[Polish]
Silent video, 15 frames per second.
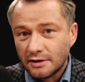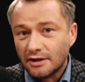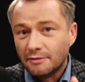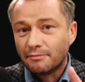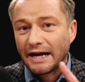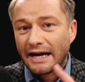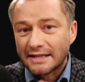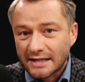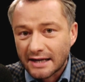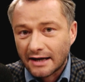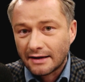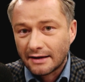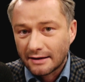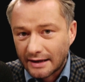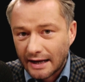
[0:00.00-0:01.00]
i
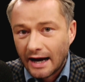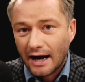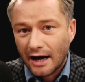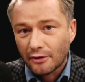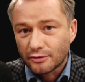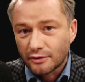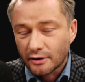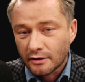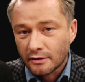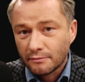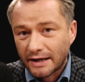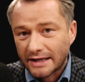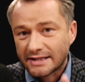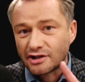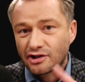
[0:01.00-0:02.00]
praca na audio,
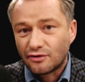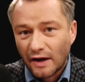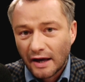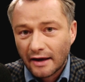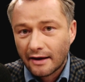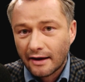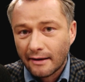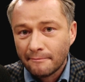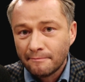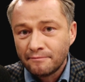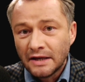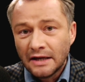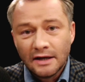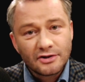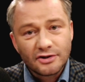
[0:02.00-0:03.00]
praca dźwiękiem,
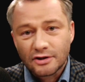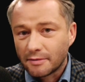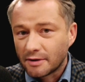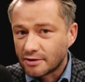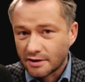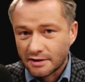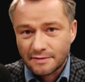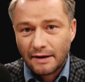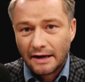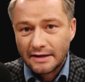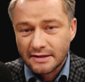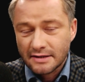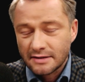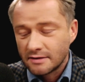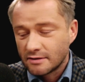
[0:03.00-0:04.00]
czy to będzie
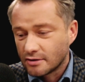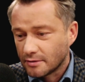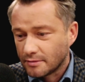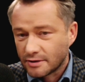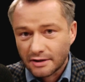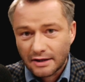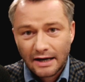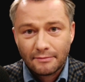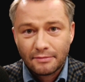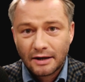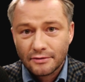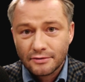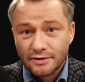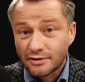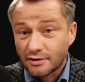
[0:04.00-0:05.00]
Spaces, czy to będzie
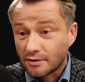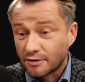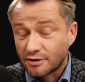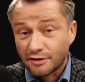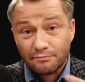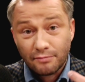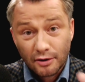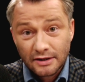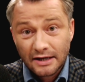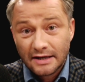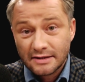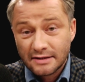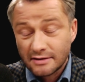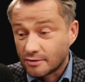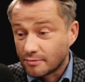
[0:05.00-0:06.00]
Clubhouse, czy to będzie
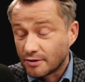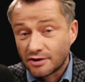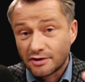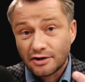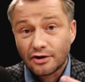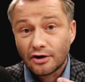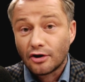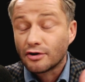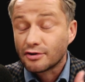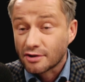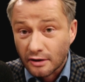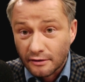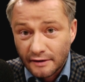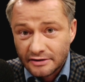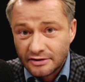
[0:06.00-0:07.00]
podcast, czy będziecie go
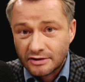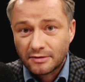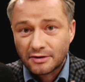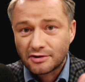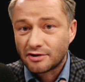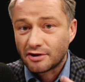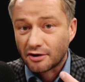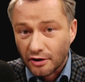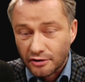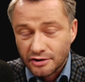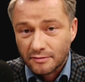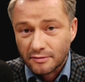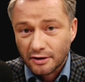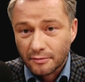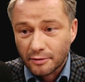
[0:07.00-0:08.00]
hostować, czy będziecie
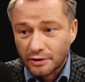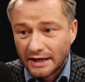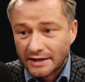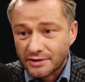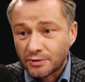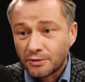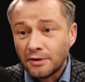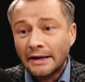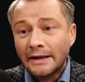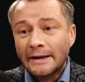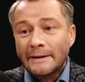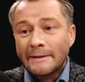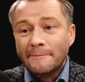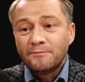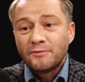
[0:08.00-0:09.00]
gościem tego podcastu,
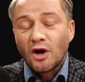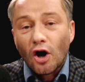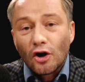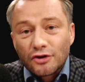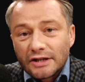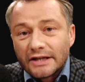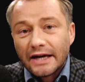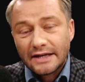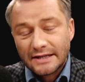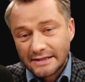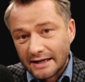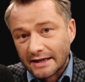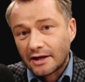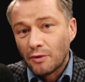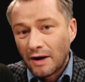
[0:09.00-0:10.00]
on nie
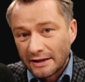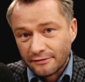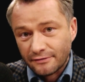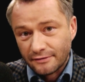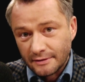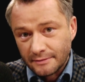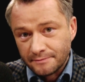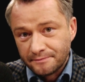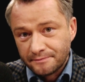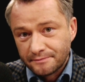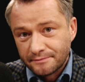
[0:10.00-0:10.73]
jest taki łatwy